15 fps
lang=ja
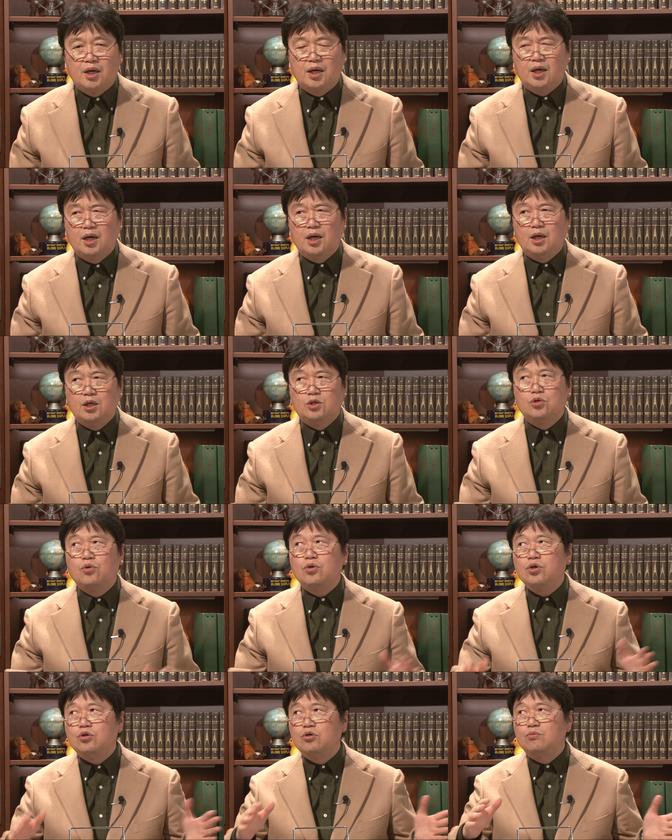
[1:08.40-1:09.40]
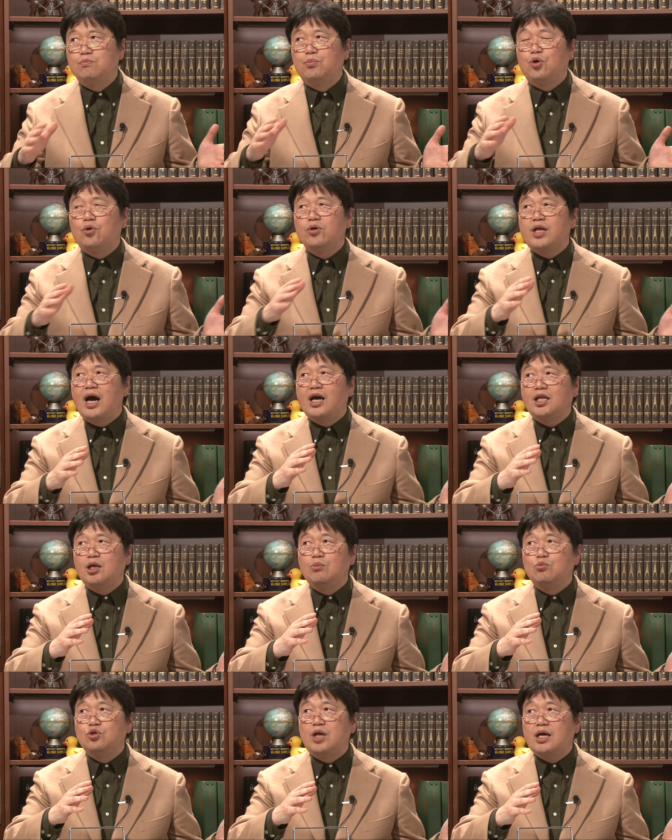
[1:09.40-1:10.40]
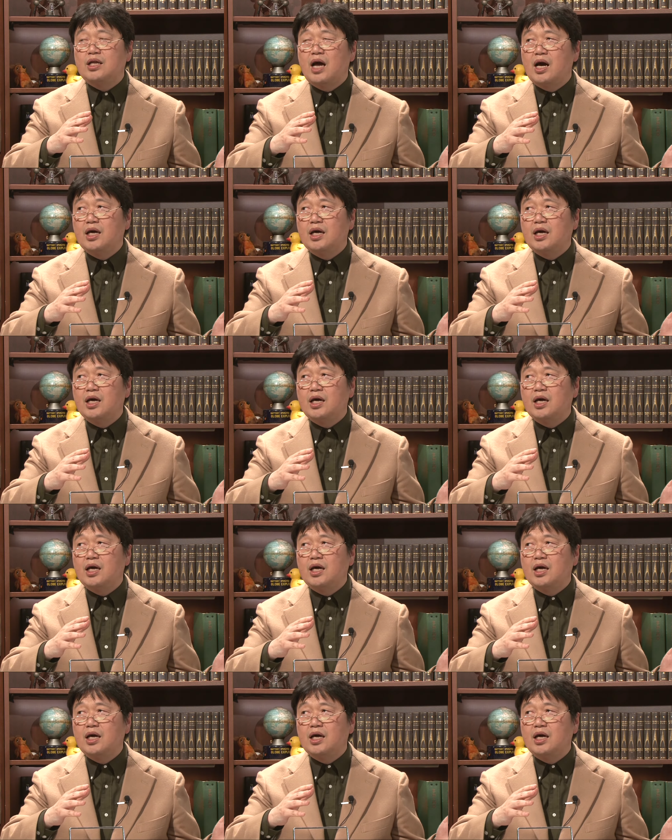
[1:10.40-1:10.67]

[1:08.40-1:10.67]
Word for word: えー、そういう膨大に無駄な